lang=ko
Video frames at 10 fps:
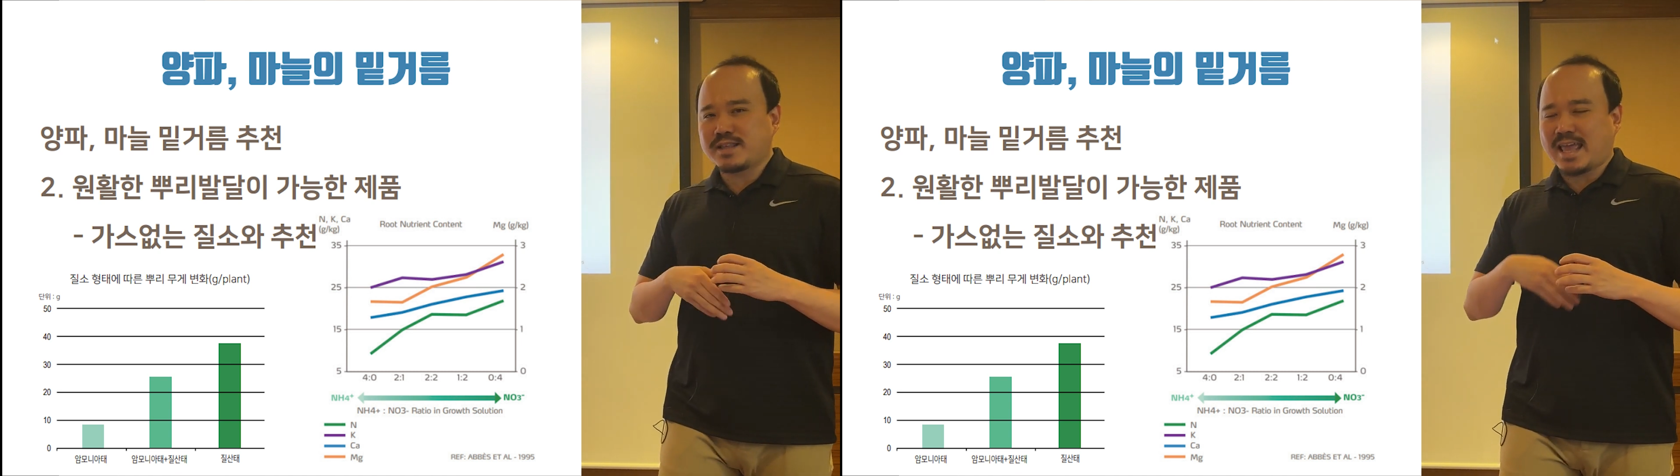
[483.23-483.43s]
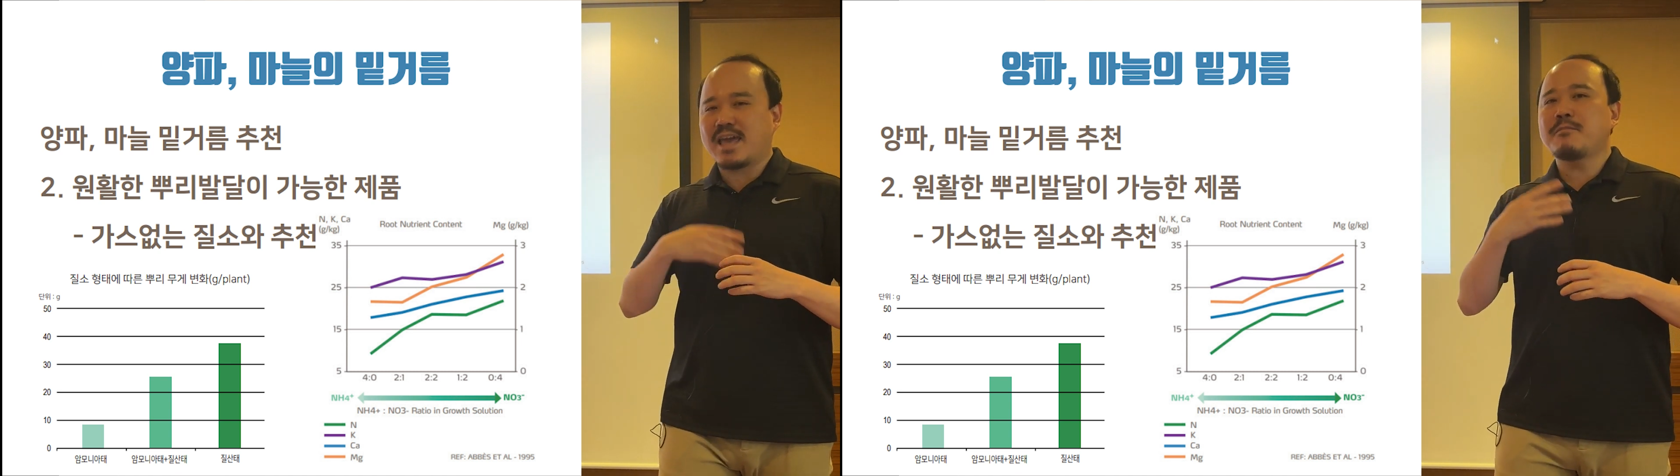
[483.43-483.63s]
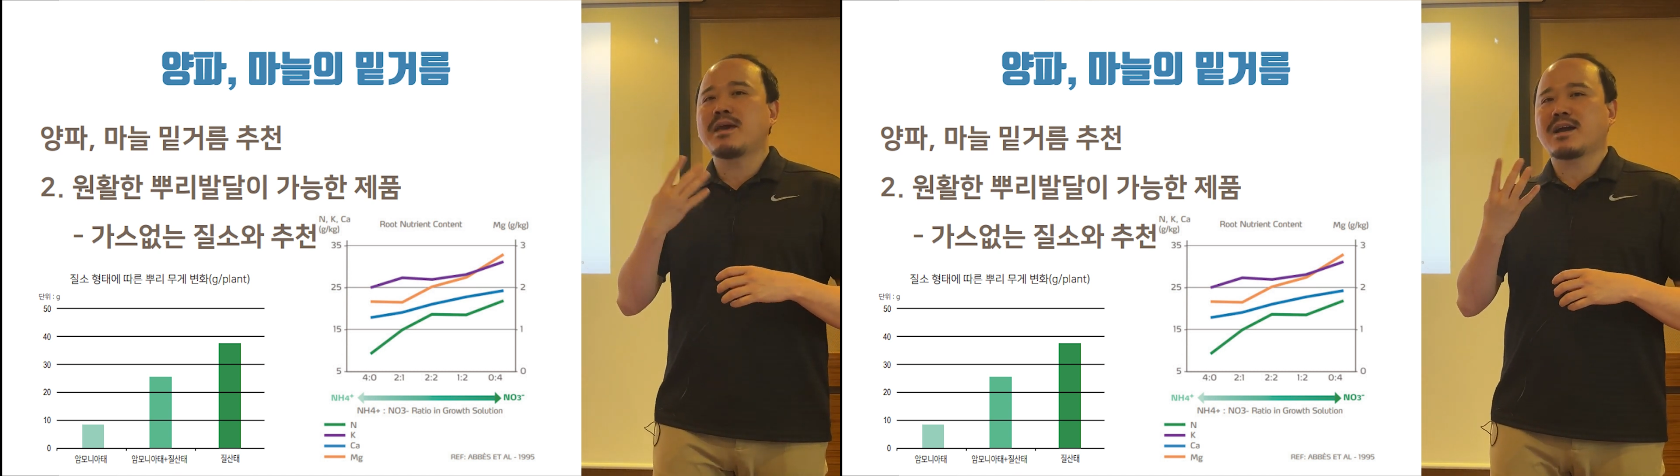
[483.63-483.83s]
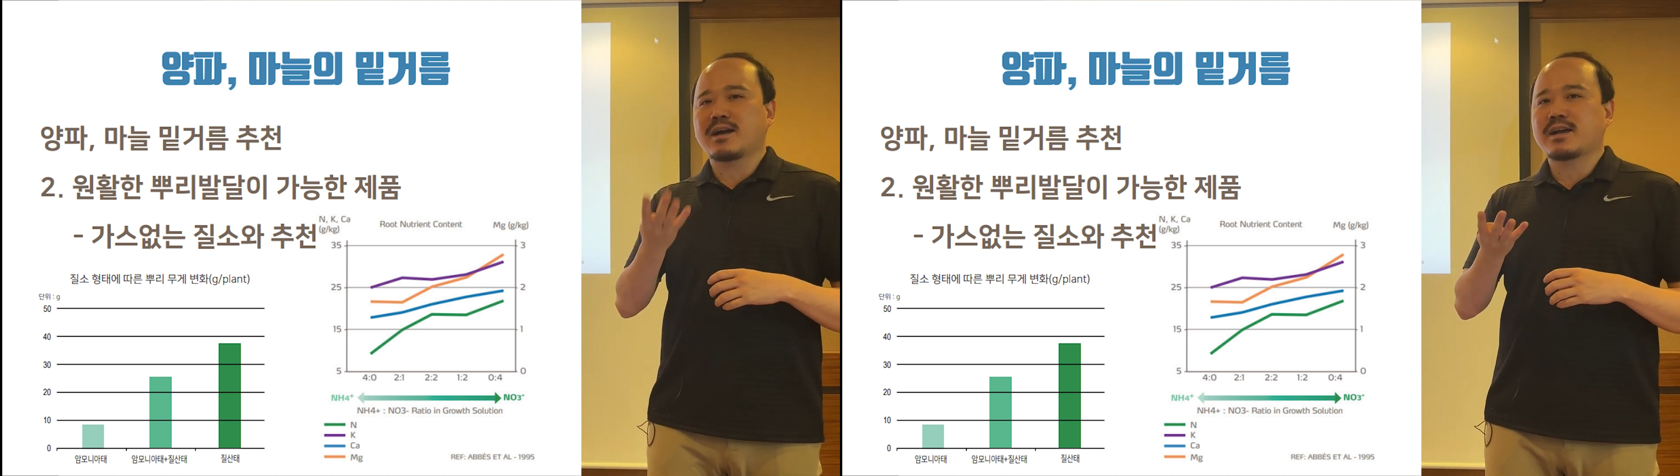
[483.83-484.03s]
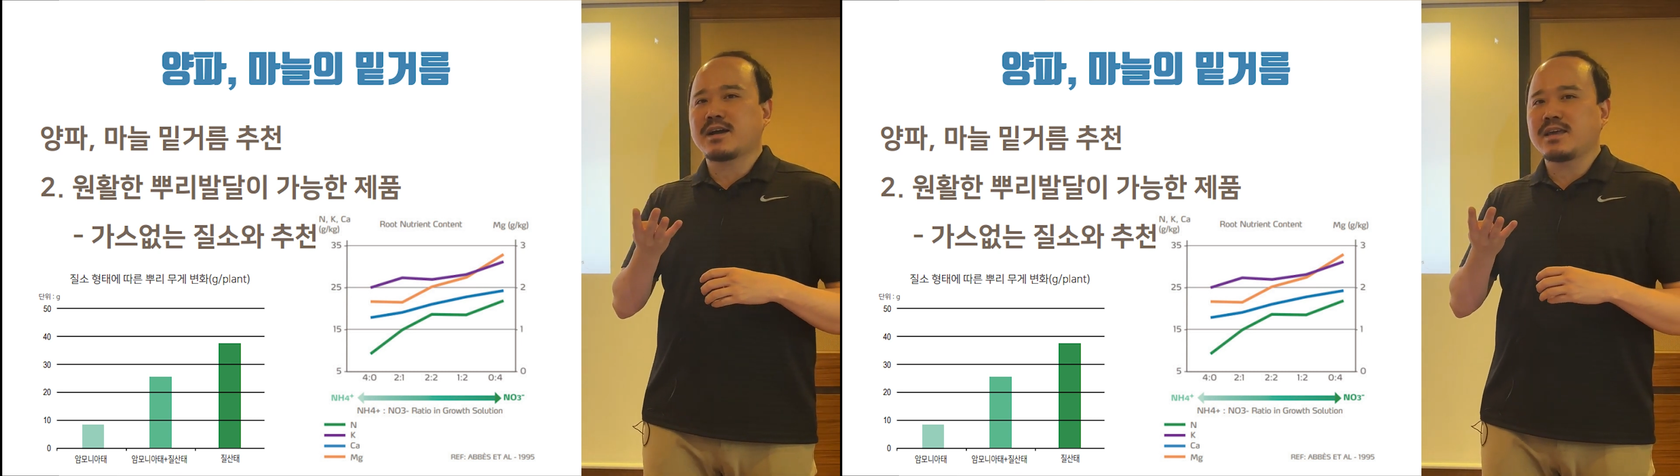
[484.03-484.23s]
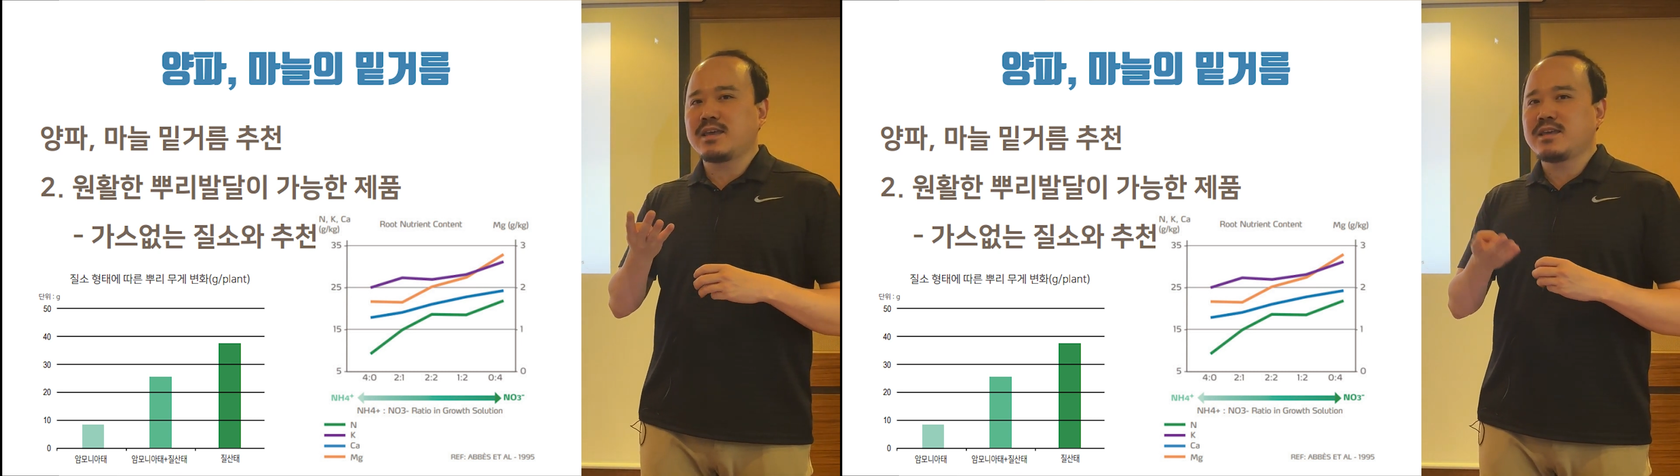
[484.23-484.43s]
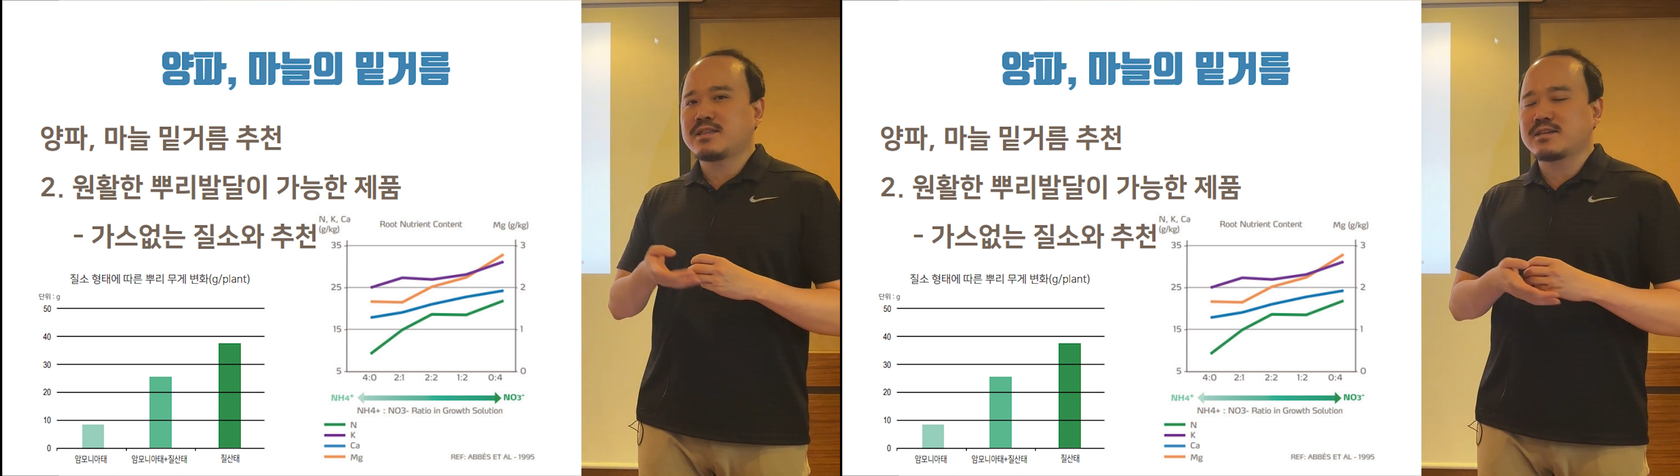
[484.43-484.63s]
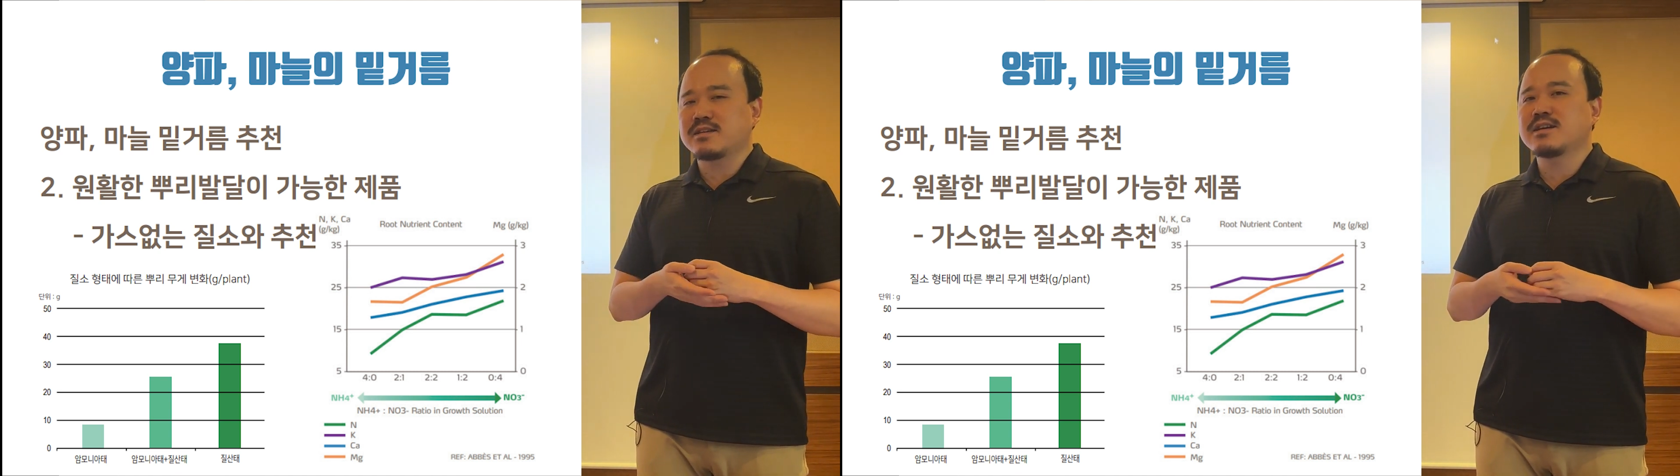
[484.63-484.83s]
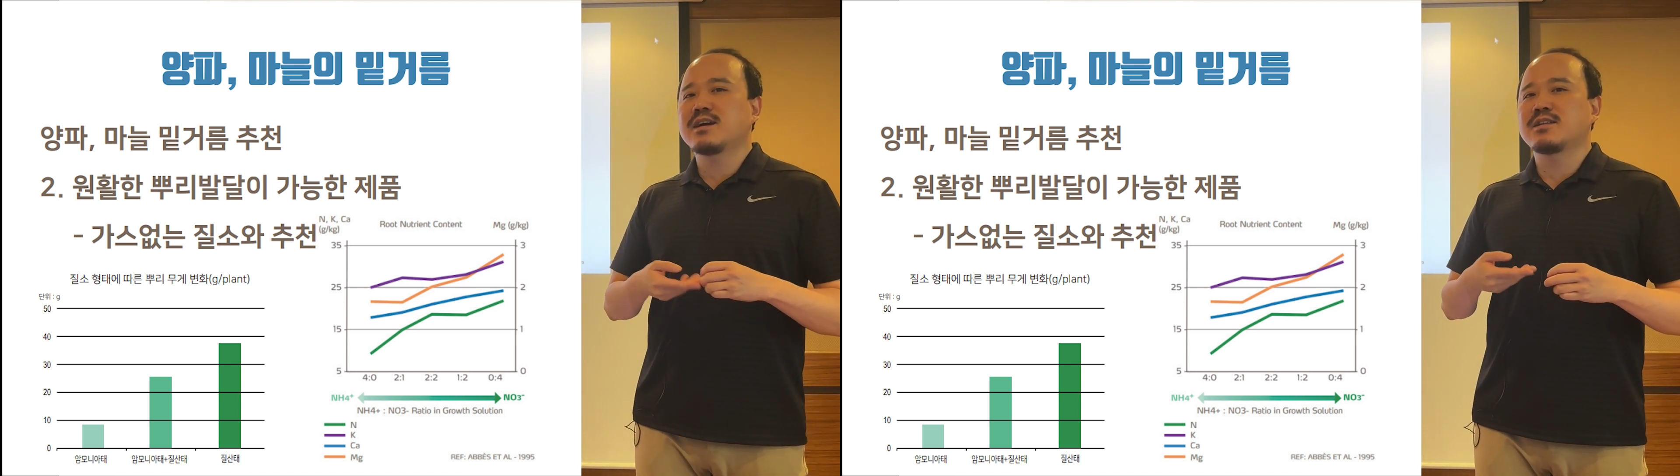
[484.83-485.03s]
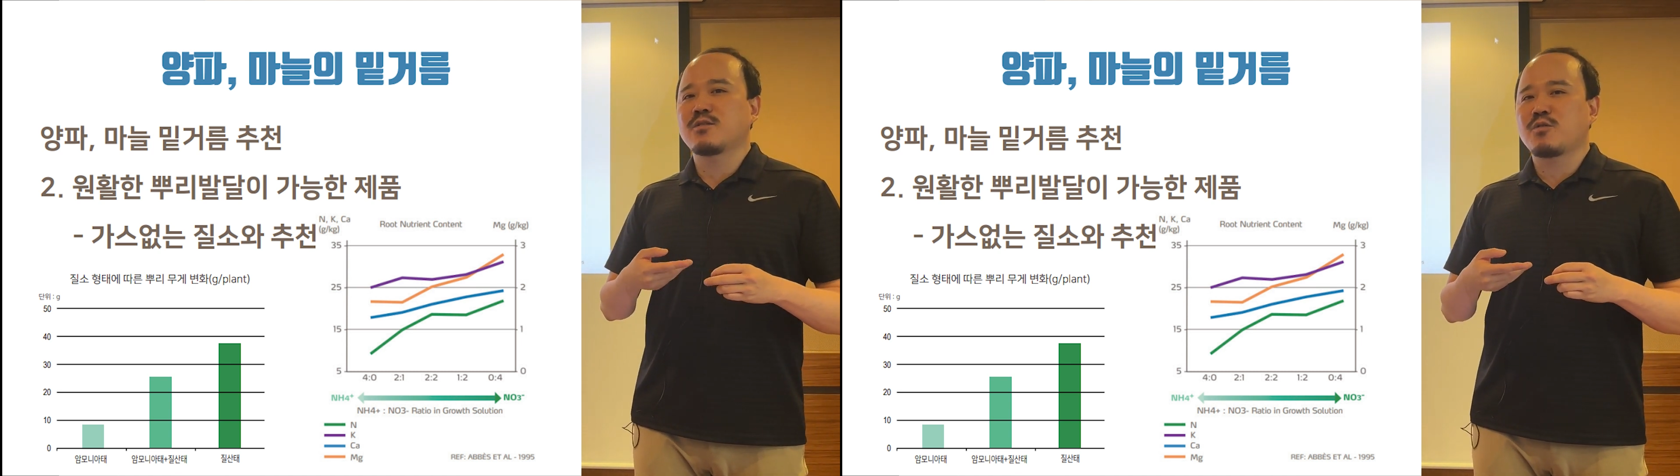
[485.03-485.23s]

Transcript: 4배 가까이 증가하는